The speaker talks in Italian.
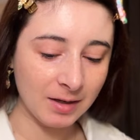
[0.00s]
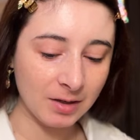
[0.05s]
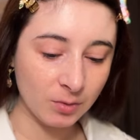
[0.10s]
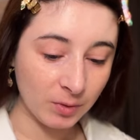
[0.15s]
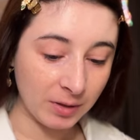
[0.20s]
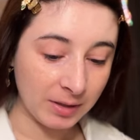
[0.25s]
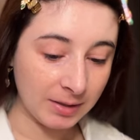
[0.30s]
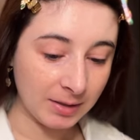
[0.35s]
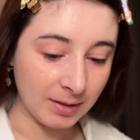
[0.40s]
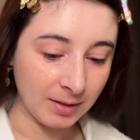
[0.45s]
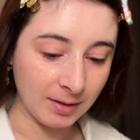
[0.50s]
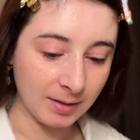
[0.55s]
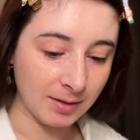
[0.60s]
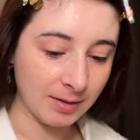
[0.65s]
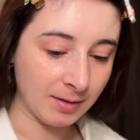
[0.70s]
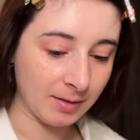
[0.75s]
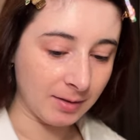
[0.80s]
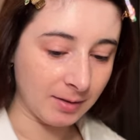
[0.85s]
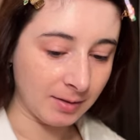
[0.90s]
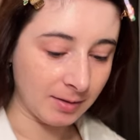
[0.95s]
Quindi,
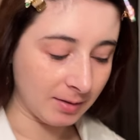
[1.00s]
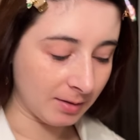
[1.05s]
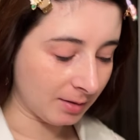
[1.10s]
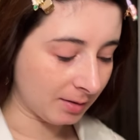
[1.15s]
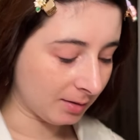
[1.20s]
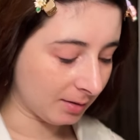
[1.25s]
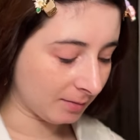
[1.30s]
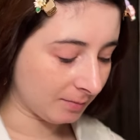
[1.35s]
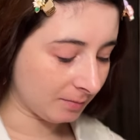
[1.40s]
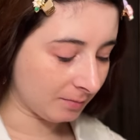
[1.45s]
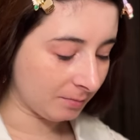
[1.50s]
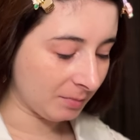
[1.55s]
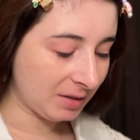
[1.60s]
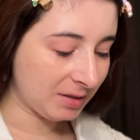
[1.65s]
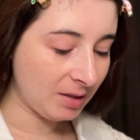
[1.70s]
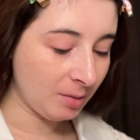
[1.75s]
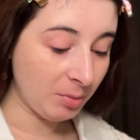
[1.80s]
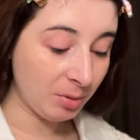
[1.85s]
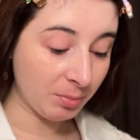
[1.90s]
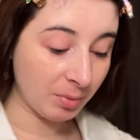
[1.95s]
eh,
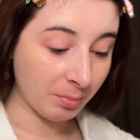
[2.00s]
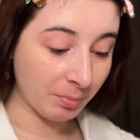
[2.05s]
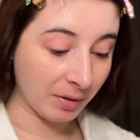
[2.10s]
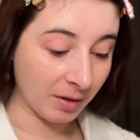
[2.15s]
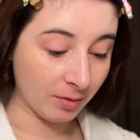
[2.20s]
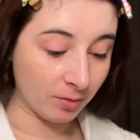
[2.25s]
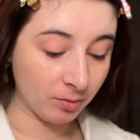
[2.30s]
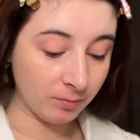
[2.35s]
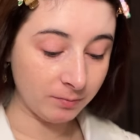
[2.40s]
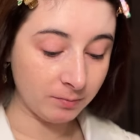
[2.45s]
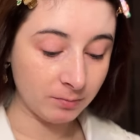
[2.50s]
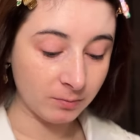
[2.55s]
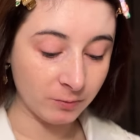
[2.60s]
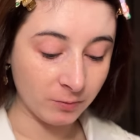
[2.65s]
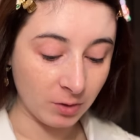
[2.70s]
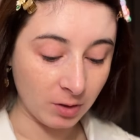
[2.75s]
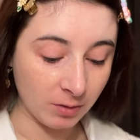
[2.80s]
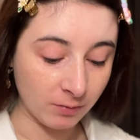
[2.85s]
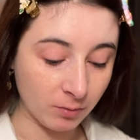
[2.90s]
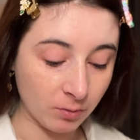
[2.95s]
però
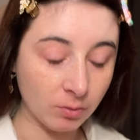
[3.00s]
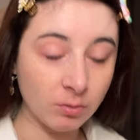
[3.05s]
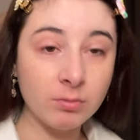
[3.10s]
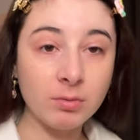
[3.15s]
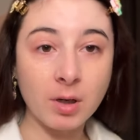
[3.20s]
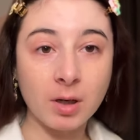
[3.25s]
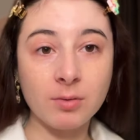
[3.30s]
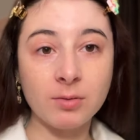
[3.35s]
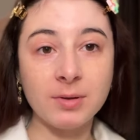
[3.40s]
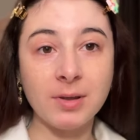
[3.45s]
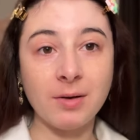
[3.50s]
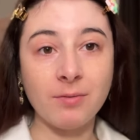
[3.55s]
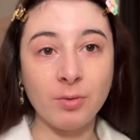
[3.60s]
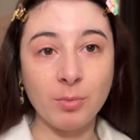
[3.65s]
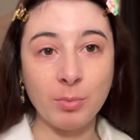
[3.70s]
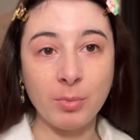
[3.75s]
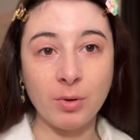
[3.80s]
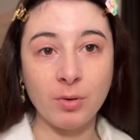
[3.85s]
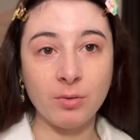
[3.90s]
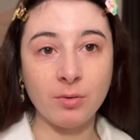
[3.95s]
volevo raccontarvi un
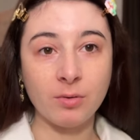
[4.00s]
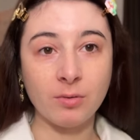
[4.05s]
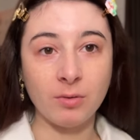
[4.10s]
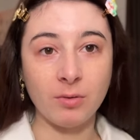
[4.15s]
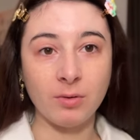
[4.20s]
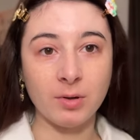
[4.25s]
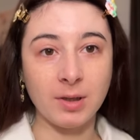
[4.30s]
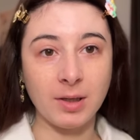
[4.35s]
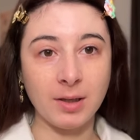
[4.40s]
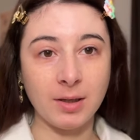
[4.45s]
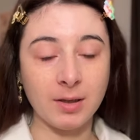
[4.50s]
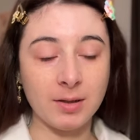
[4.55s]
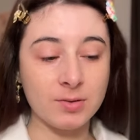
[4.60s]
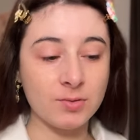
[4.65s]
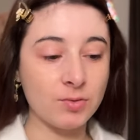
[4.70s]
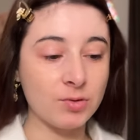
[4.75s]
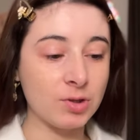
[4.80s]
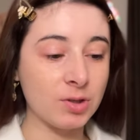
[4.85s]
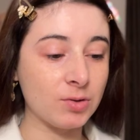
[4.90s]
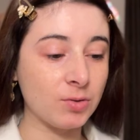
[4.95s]
po' quello che è
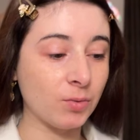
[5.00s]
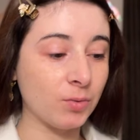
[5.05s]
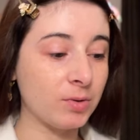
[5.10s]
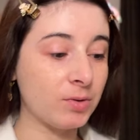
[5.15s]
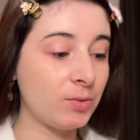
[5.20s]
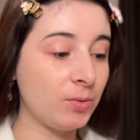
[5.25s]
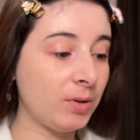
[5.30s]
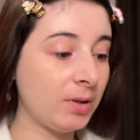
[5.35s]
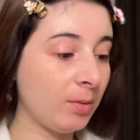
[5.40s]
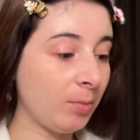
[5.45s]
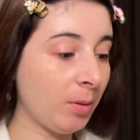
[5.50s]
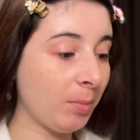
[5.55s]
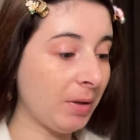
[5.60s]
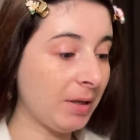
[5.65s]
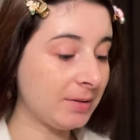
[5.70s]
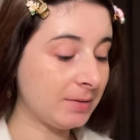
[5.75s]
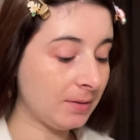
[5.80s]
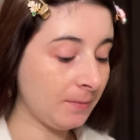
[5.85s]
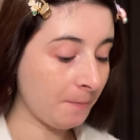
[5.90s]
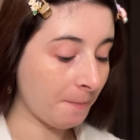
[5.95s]
successo in questi ultimi
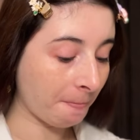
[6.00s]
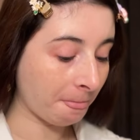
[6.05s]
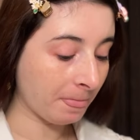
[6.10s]
mesi.